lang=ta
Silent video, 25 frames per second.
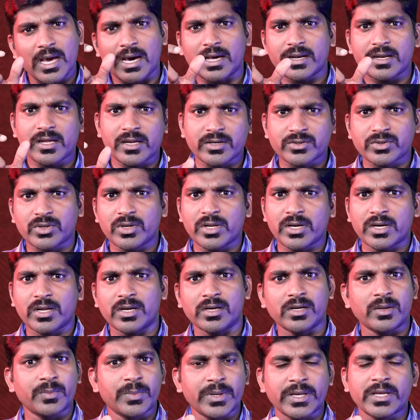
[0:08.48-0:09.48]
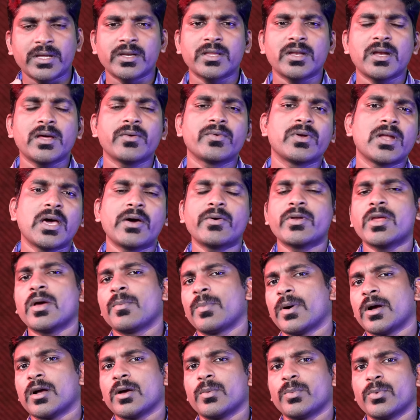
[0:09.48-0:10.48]
யார் யார் சொல்லியிருக்காங்க அப்படிங்கிறதெல்லாம் விழாவியாக
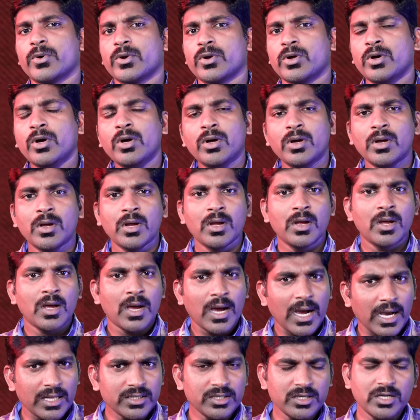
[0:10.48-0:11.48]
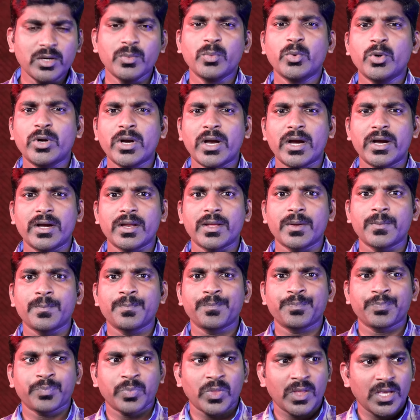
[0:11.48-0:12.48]
பார்க்க போகிறோம் அதுக்கு முன்னாடி
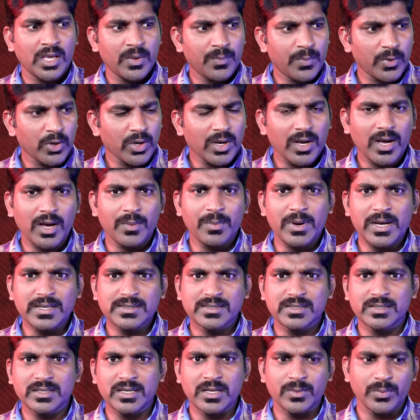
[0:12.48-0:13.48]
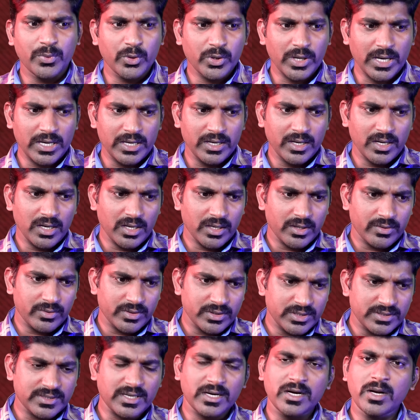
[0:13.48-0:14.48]
இப்போ ஹமாஸ் இன போராளிகள் அங்கே
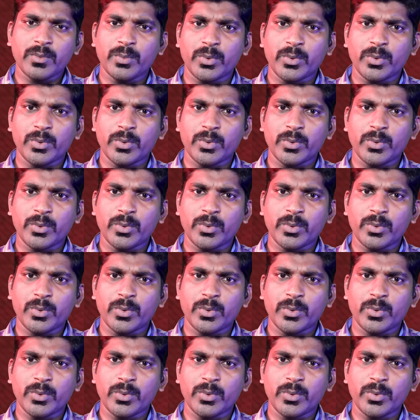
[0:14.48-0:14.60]
வந்து சண்டை